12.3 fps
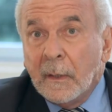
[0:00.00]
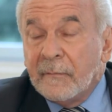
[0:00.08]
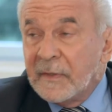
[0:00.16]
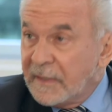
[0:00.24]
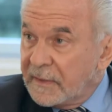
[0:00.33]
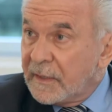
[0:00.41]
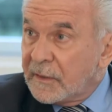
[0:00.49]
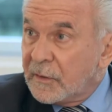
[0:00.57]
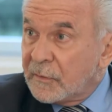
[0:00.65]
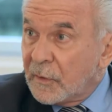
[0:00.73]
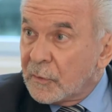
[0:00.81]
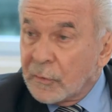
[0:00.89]
Fazer
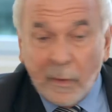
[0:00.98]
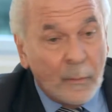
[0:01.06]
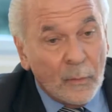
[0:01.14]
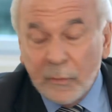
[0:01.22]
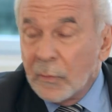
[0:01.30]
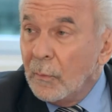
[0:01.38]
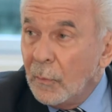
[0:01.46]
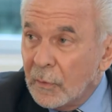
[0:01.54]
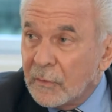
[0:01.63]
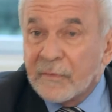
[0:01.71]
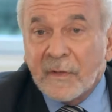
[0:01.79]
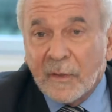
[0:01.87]
exercício ajuda muito,
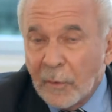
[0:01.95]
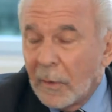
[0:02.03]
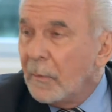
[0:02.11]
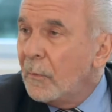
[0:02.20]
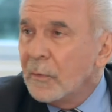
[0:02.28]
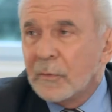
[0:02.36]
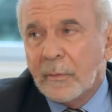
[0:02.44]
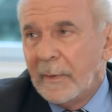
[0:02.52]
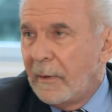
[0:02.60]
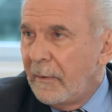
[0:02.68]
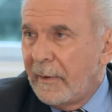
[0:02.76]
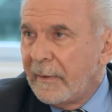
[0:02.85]
muito, você dorme muito
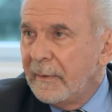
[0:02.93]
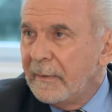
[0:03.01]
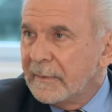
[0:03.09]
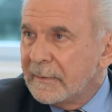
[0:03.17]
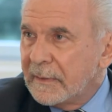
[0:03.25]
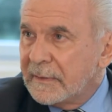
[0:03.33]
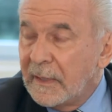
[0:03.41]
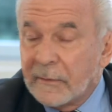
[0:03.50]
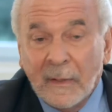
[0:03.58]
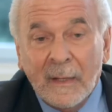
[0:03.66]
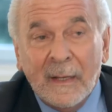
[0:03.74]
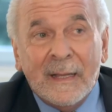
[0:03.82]
melhor, tá certo?